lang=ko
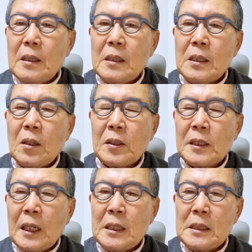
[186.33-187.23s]
어,
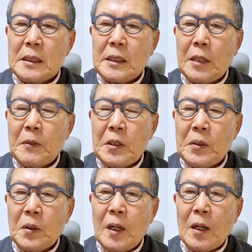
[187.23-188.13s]
느날 새벽
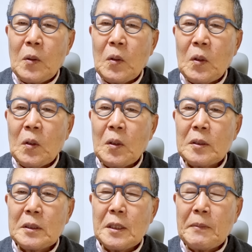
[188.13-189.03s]

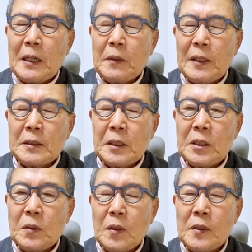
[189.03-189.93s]
기도하고 제 방에 와서
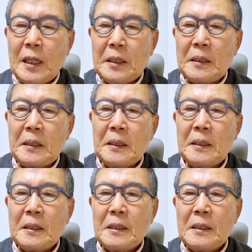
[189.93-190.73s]
기도를 하는데